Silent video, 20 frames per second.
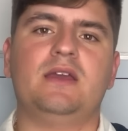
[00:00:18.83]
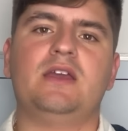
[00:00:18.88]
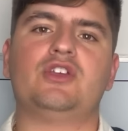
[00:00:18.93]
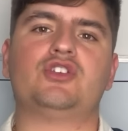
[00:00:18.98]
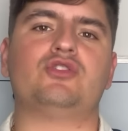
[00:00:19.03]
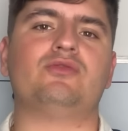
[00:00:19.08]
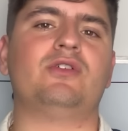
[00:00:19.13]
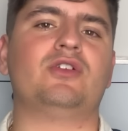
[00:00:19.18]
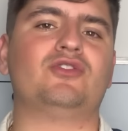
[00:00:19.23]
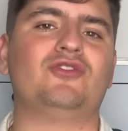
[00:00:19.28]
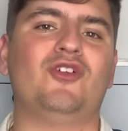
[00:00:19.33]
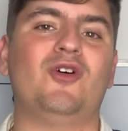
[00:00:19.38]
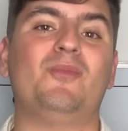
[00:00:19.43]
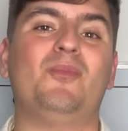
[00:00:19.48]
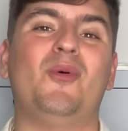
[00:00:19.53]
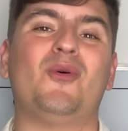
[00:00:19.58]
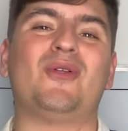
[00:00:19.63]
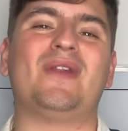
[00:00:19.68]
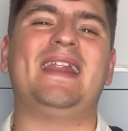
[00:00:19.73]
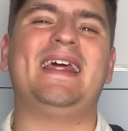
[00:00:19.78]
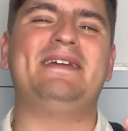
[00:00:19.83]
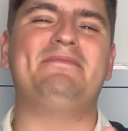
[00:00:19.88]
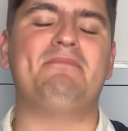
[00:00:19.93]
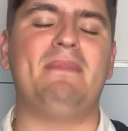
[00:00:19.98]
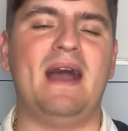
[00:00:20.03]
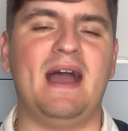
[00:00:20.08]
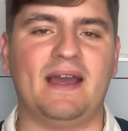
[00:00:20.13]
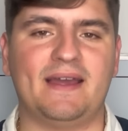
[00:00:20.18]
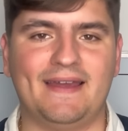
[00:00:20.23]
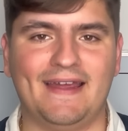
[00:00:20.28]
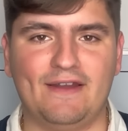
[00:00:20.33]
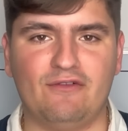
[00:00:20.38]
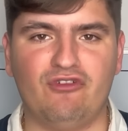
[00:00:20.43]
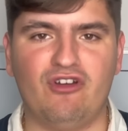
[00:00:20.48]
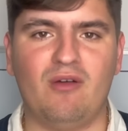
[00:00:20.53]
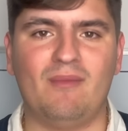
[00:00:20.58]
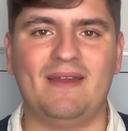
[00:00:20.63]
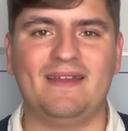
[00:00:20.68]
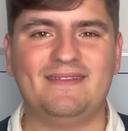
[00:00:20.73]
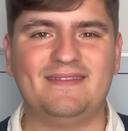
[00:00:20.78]
y sobre todo por la imagen
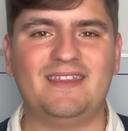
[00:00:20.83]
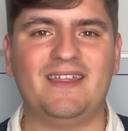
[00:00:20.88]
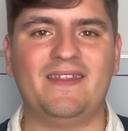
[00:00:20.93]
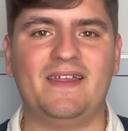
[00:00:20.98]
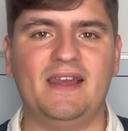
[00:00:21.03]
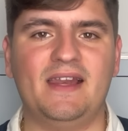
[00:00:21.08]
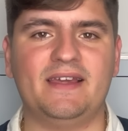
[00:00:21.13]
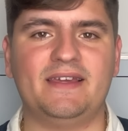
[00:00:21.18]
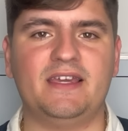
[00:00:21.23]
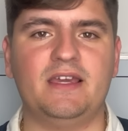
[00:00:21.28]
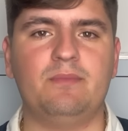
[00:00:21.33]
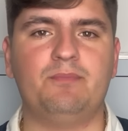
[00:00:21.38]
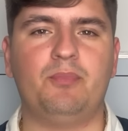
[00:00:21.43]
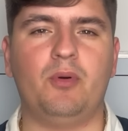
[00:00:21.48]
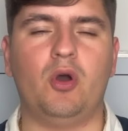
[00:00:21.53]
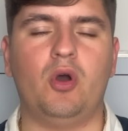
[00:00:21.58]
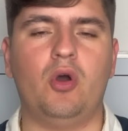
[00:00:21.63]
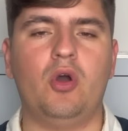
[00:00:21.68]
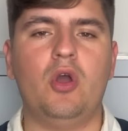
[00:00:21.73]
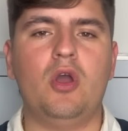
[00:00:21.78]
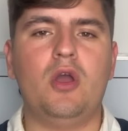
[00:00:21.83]
nuevamente del equipo